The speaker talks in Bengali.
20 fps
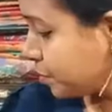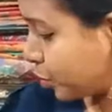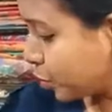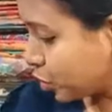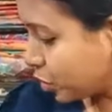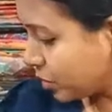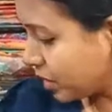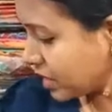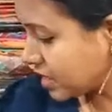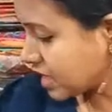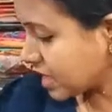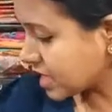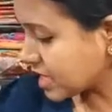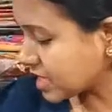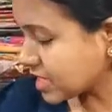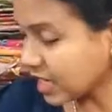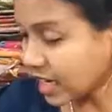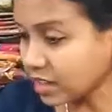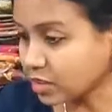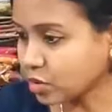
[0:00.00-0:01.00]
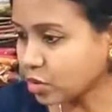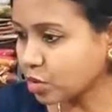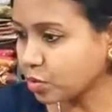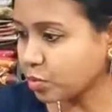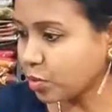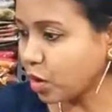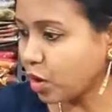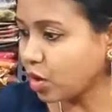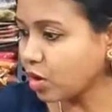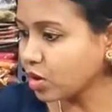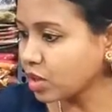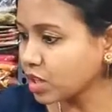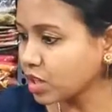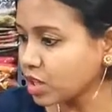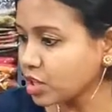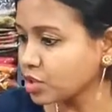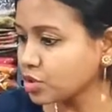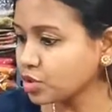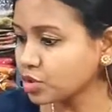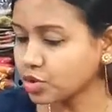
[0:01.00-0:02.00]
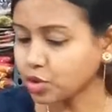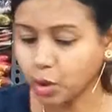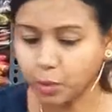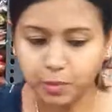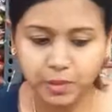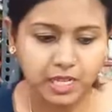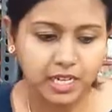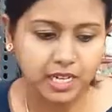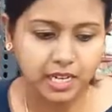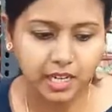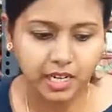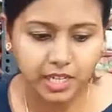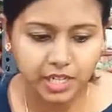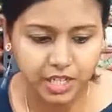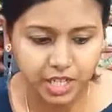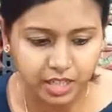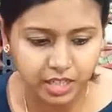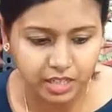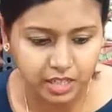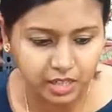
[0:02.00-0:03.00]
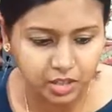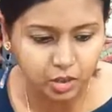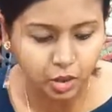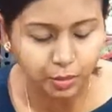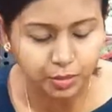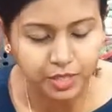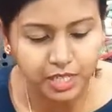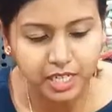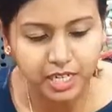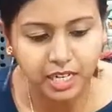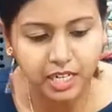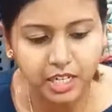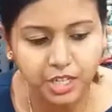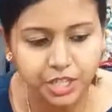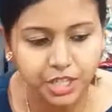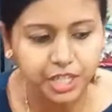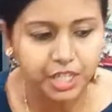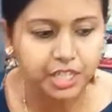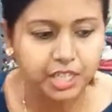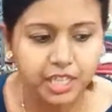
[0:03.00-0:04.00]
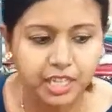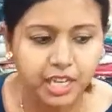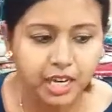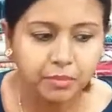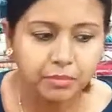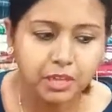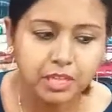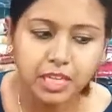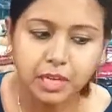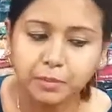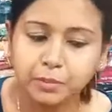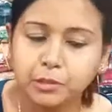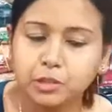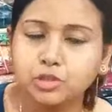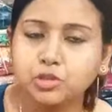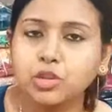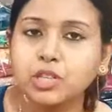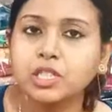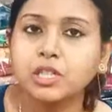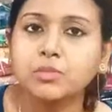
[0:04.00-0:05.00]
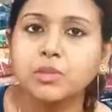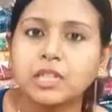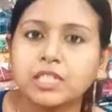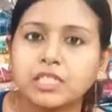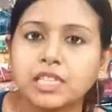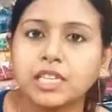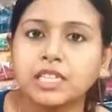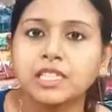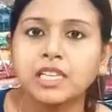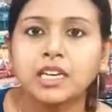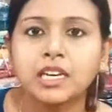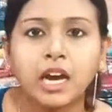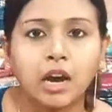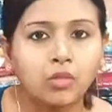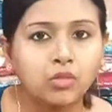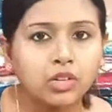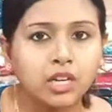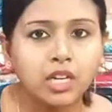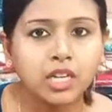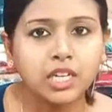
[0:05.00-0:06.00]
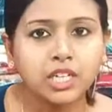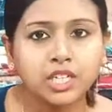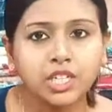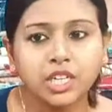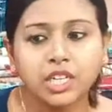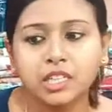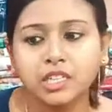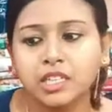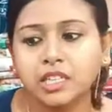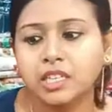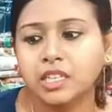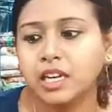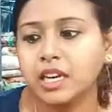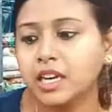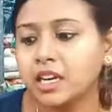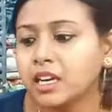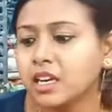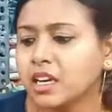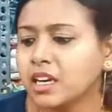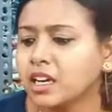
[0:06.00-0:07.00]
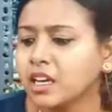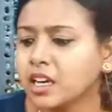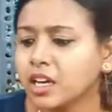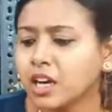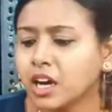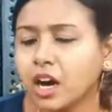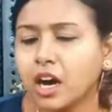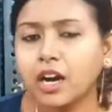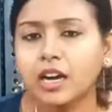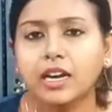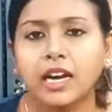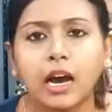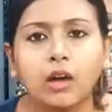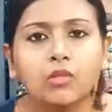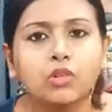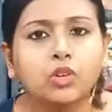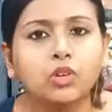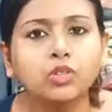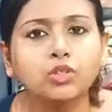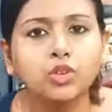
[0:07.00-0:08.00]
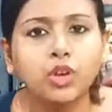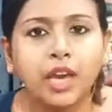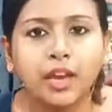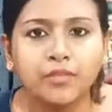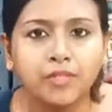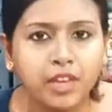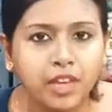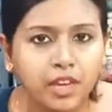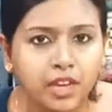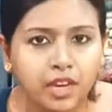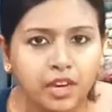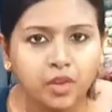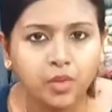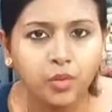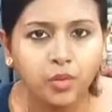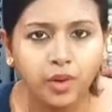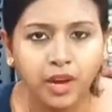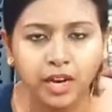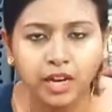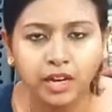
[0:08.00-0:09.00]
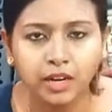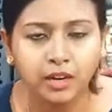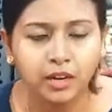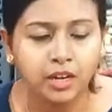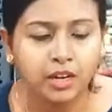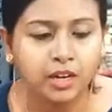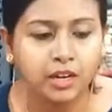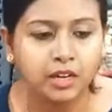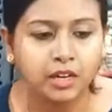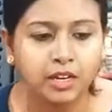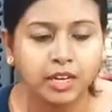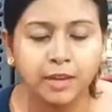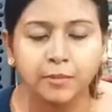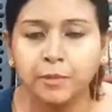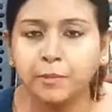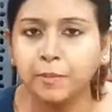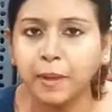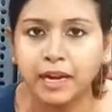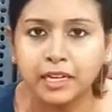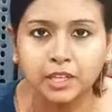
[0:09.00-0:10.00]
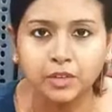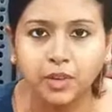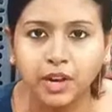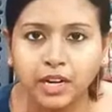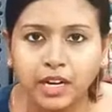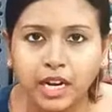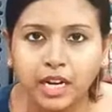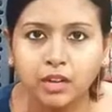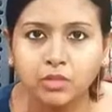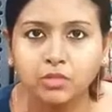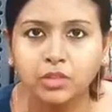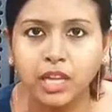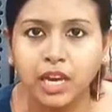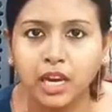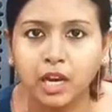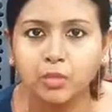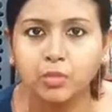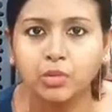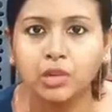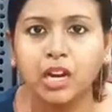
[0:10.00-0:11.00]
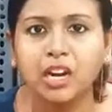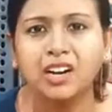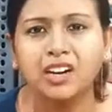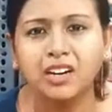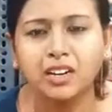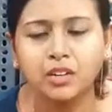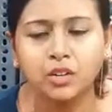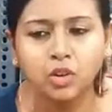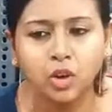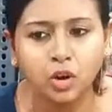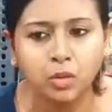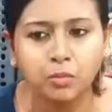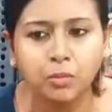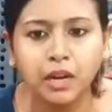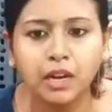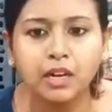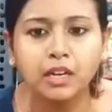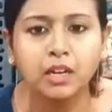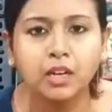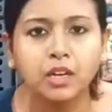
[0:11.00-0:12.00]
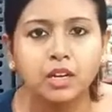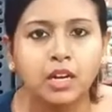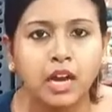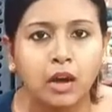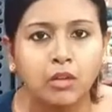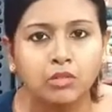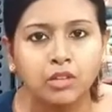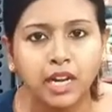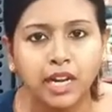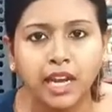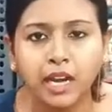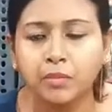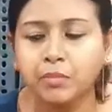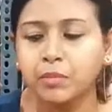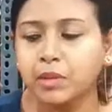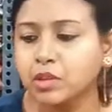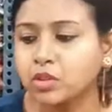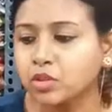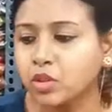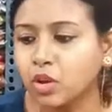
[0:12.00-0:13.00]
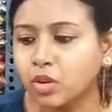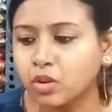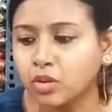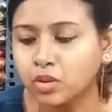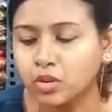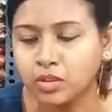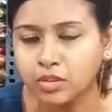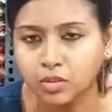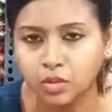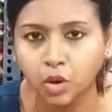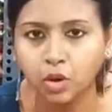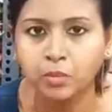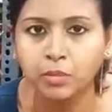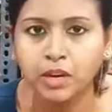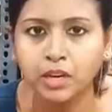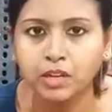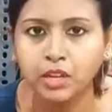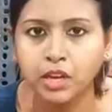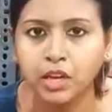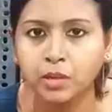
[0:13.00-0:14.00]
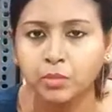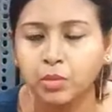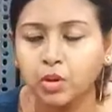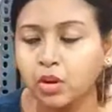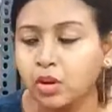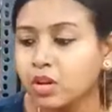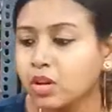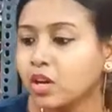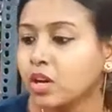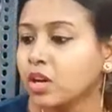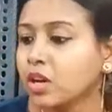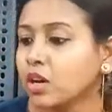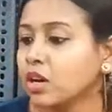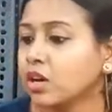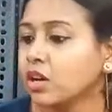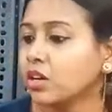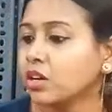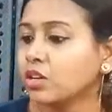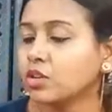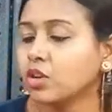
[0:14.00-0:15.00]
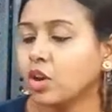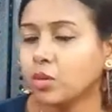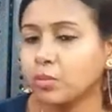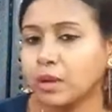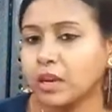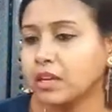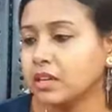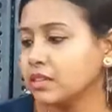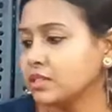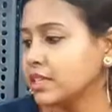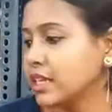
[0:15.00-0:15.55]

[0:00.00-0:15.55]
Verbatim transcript: প্রথমে আজকে স্টার্ট করব কিছু টপসের কালেকশন দিয়ে টপসের কালেকশনের থেকে আমরা তারপরে চলে যাব আস্তে আস্তে গাউন কালেকশনের দিকে গাউন কিছু হেভি ওয়ার হেভি পার্টি ওয়ার গাউন দেখাবো না নর্মাল গাউনটাই একমাত্র নর্মাল দেখাবো নর্মাল